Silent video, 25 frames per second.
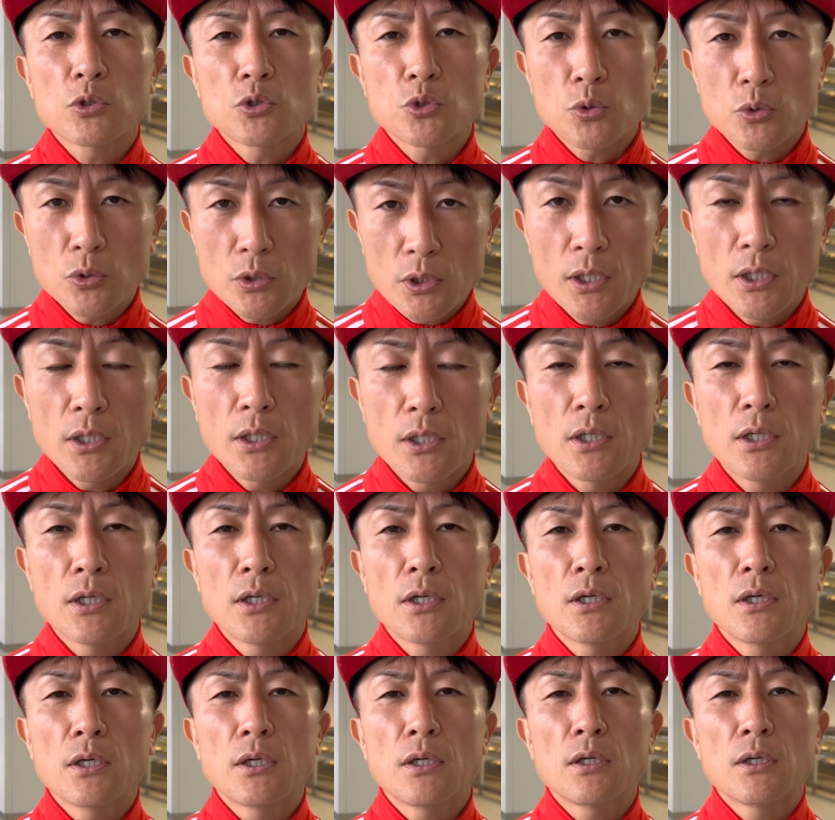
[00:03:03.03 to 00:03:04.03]
背負っ
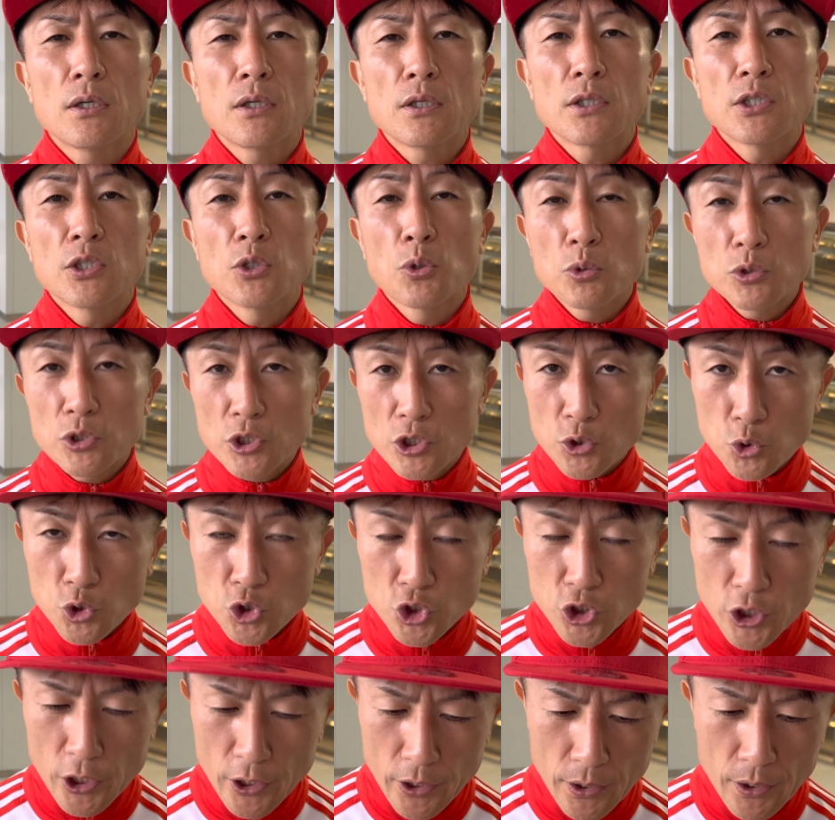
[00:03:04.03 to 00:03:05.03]
た日本人と
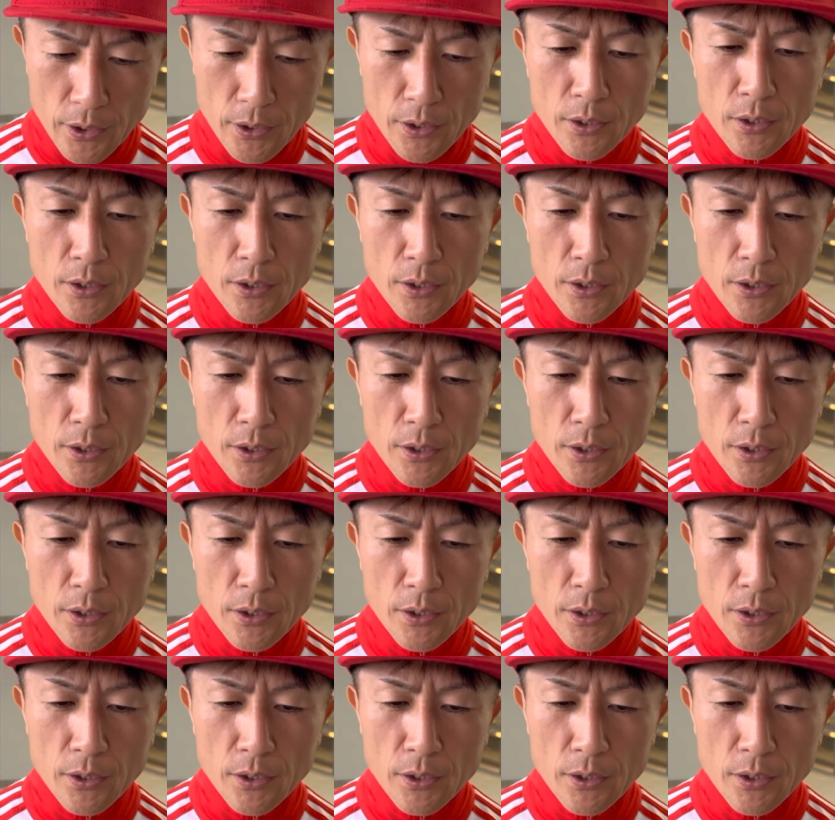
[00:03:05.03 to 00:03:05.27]
して